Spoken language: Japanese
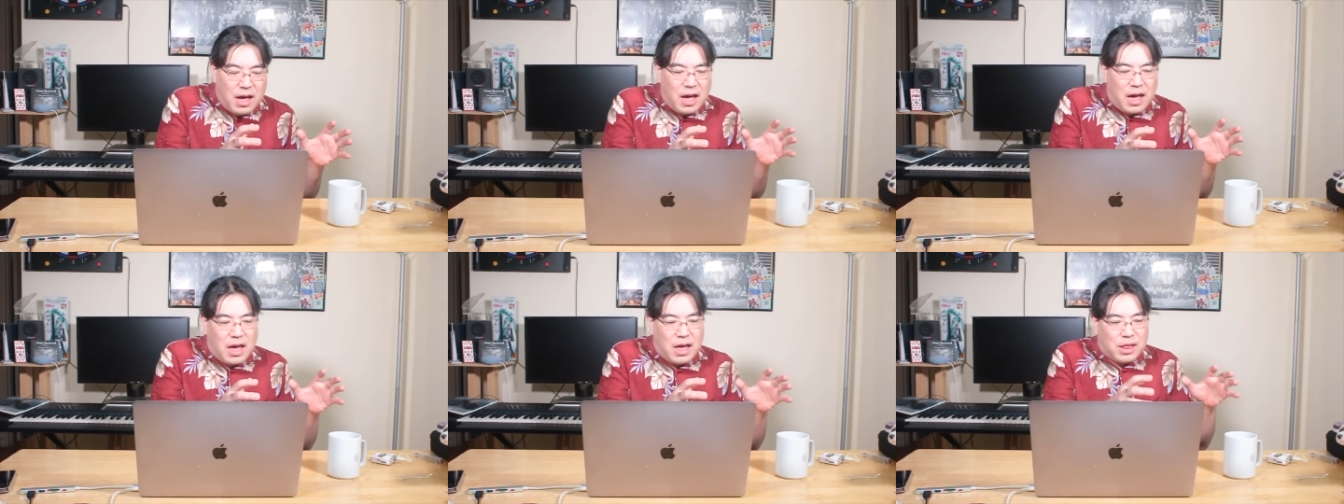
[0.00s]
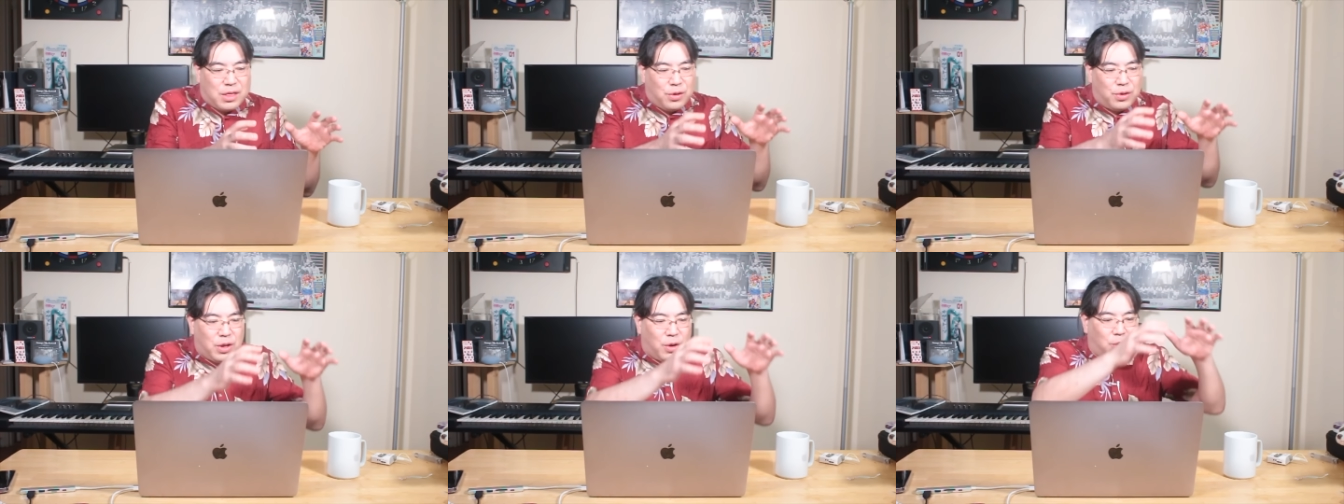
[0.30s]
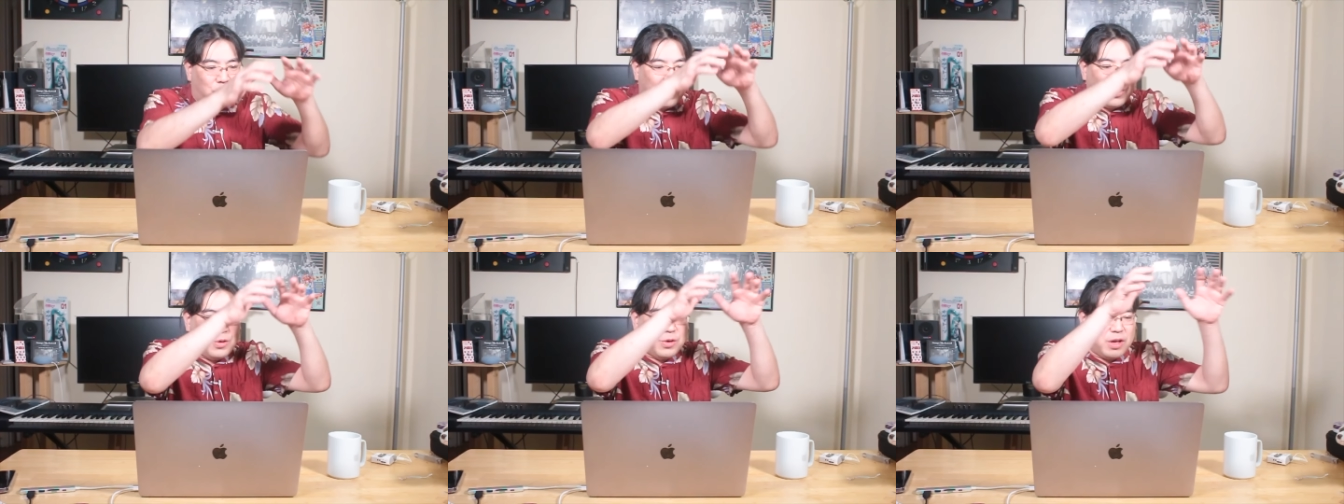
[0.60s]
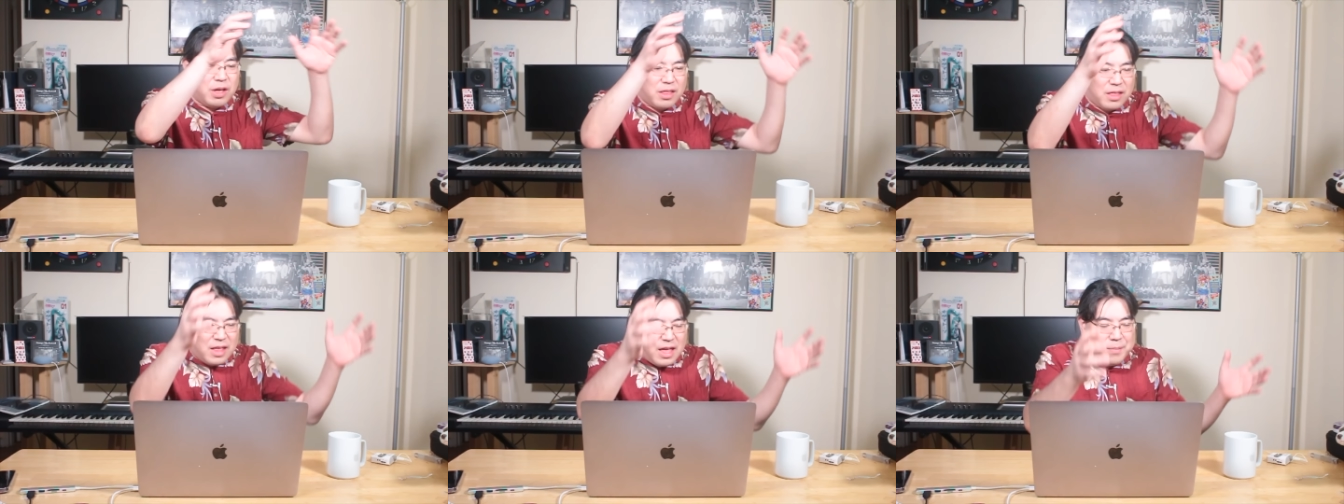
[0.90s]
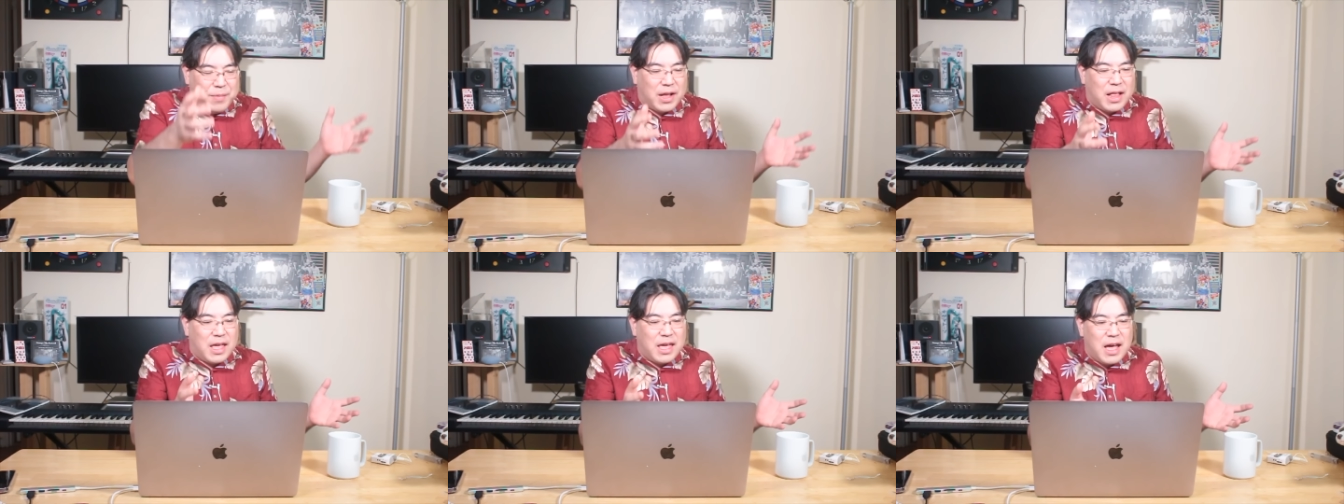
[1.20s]
えー、そういったことをですね、
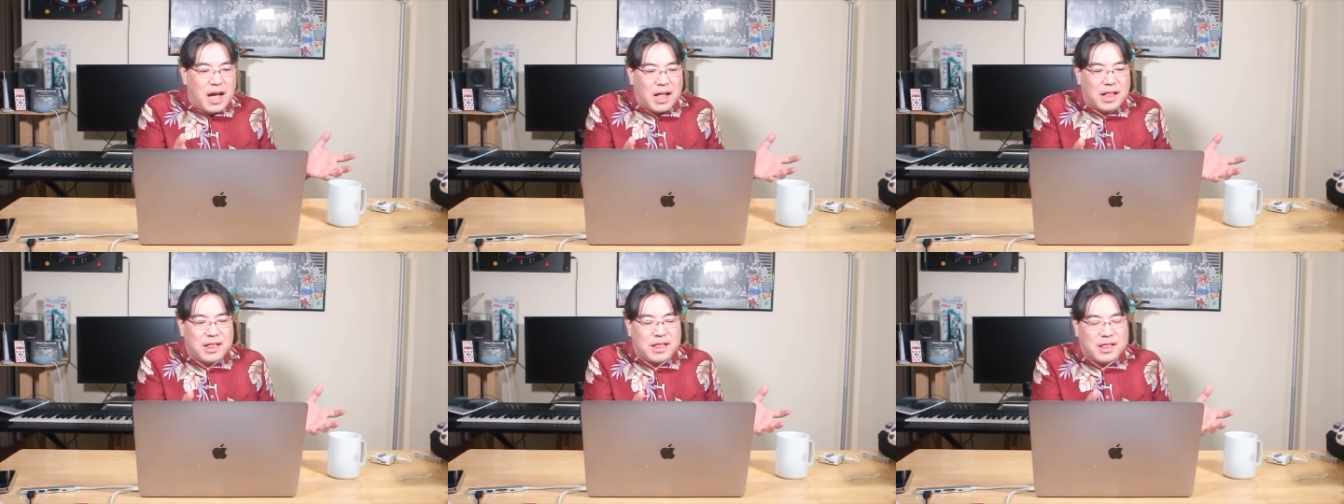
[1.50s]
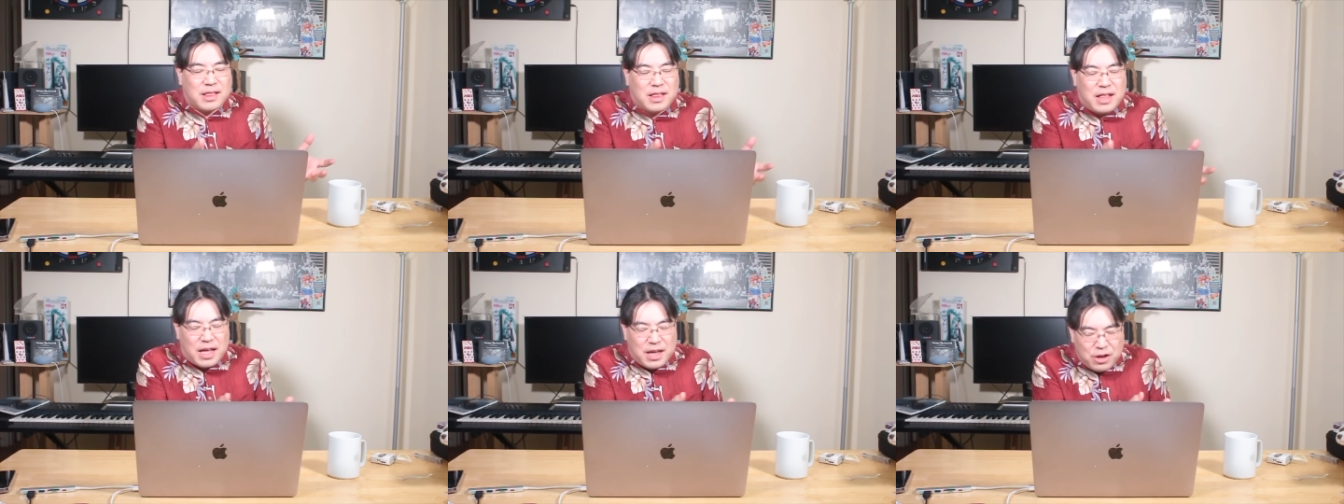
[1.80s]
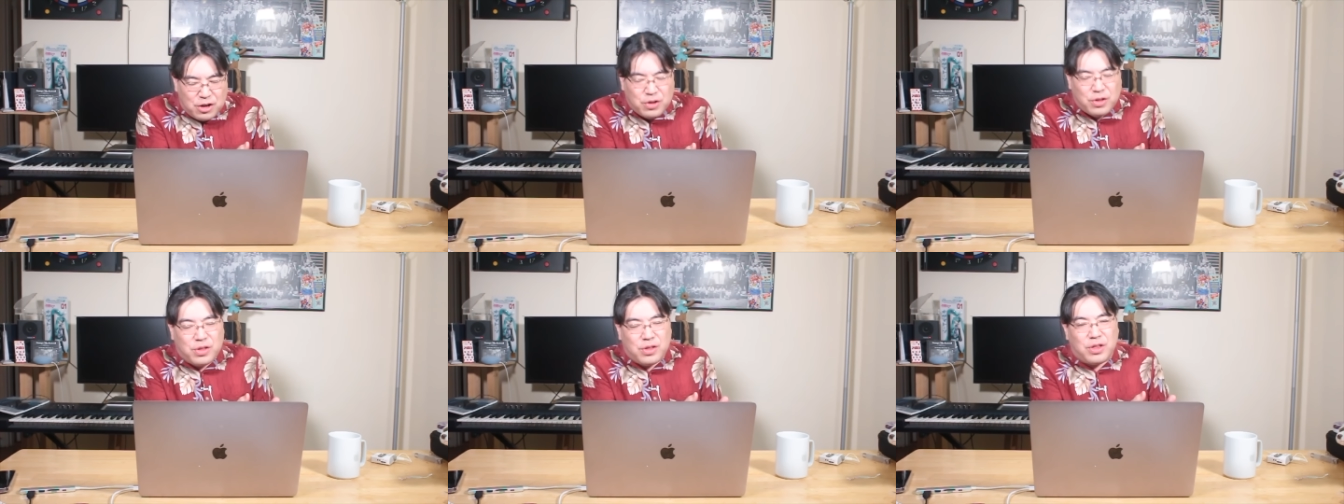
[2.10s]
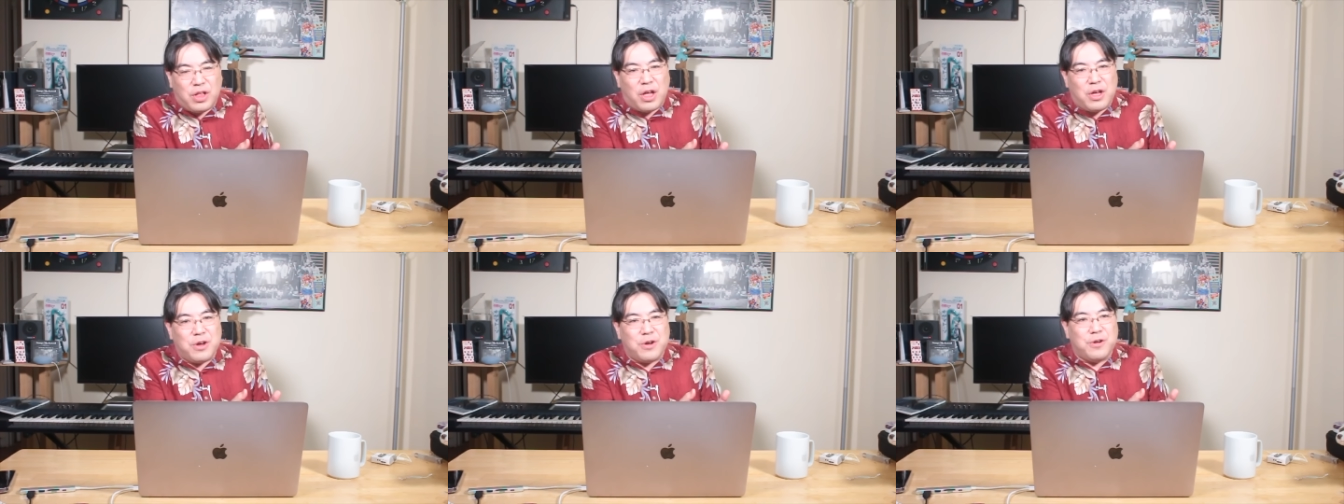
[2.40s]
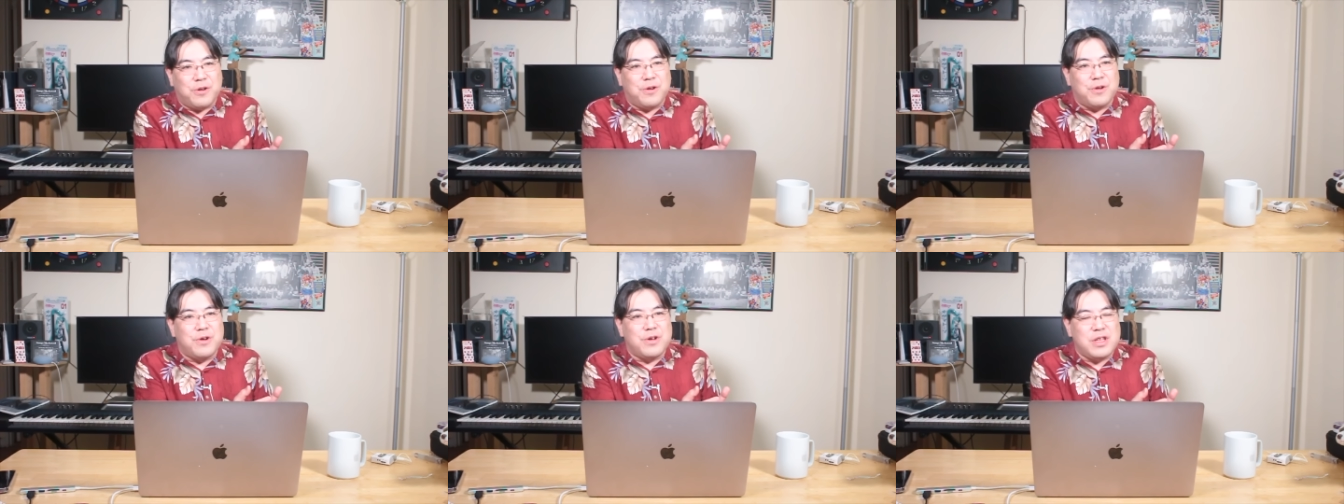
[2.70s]
まあね、やっているってい
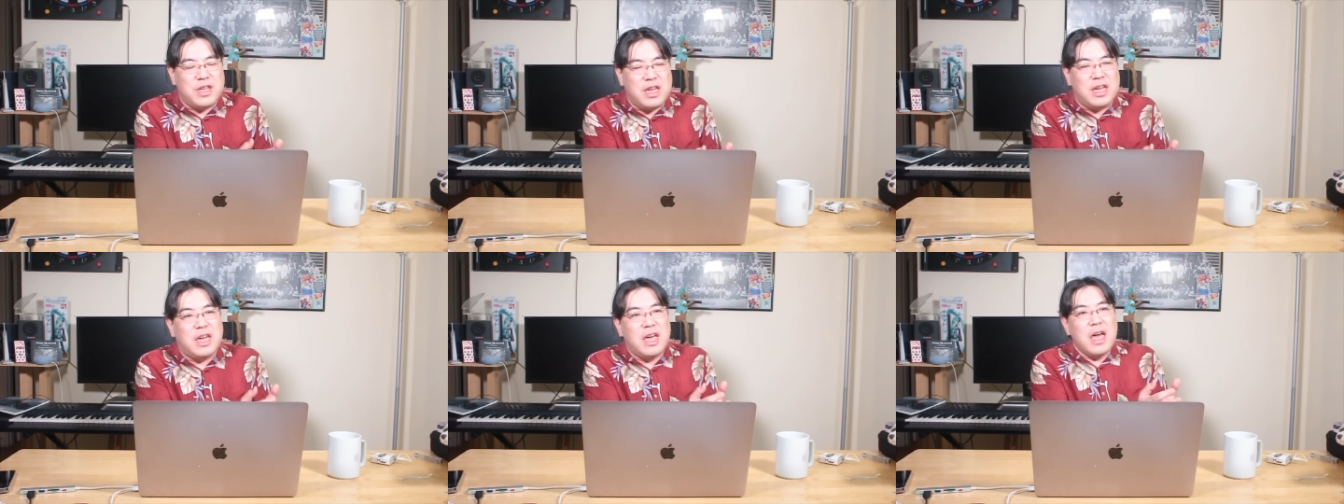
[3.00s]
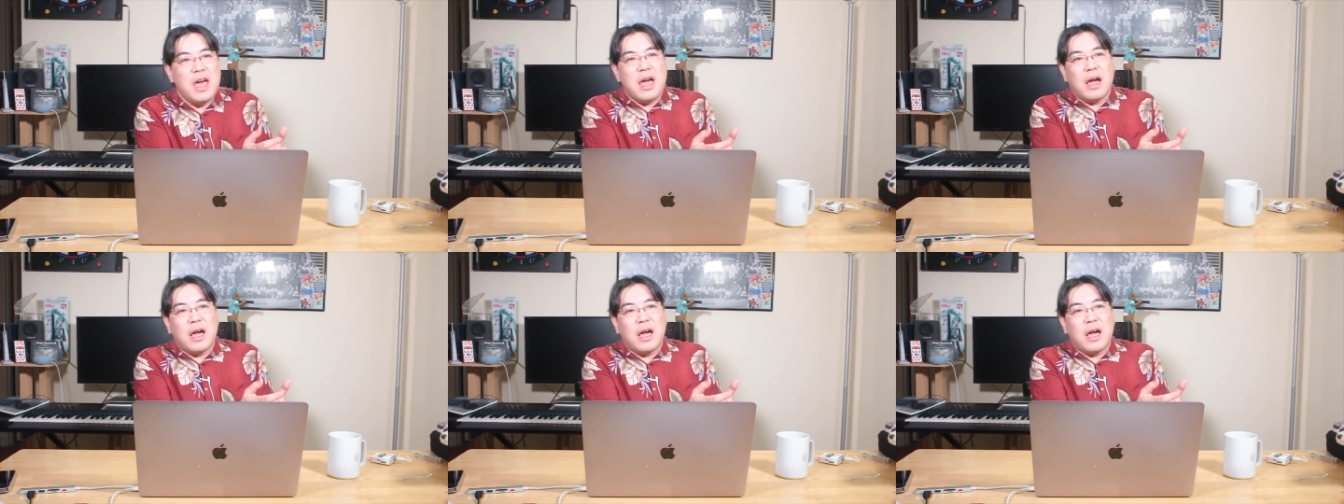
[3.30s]
うふうに、